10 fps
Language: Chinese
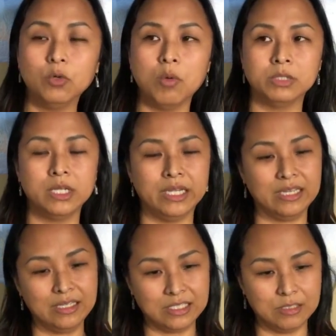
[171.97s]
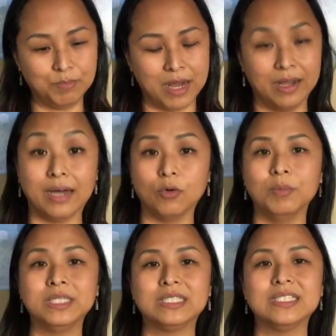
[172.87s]
因为我们是礼仪之邦啊，我
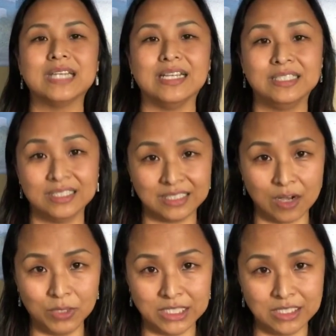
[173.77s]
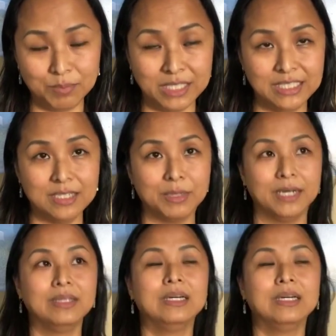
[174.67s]
们会自然性想为自己辩解嘛。